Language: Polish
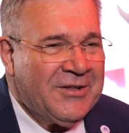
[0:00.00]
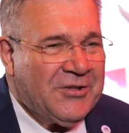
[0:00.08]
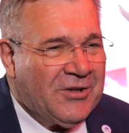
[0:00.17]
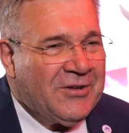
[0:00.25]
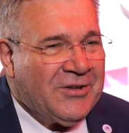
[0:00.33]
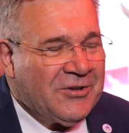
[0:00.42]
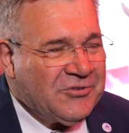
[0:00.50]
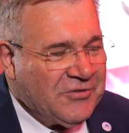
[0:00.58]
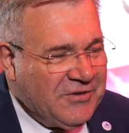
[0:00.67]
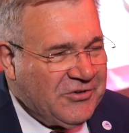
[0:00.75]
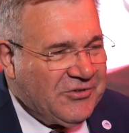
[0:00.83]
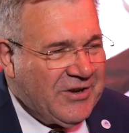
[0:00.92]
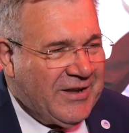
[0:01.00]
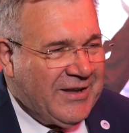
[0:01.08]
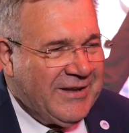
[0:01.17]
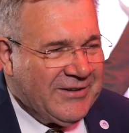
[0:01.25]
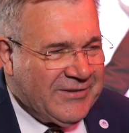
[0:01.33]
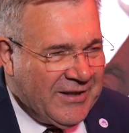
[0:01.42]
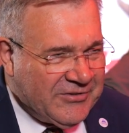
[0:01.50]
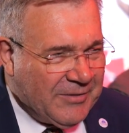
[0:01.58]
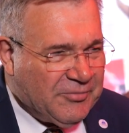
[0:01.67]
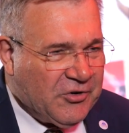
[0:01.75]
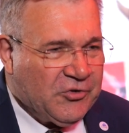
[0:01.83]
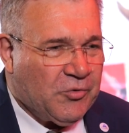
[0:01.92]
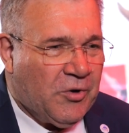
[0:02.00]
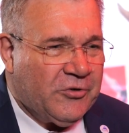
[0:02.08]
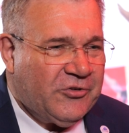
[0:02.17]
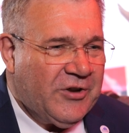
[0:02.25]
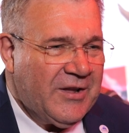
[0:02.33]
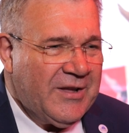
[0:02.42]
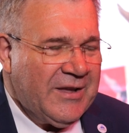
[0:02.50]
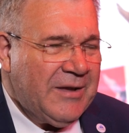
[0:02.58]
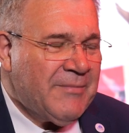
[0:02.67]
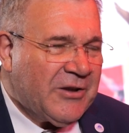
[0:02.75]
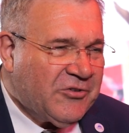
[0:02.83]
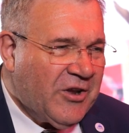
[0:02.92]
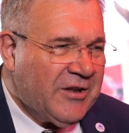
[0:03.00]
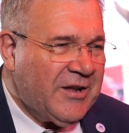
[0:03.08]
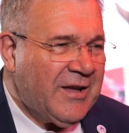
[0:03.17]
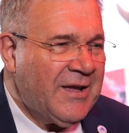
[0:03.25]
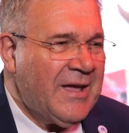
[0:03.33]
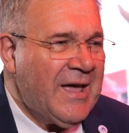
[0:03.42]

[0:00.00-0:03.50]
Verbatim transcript: to oczywiście jest nasza przyszłość i marzenie.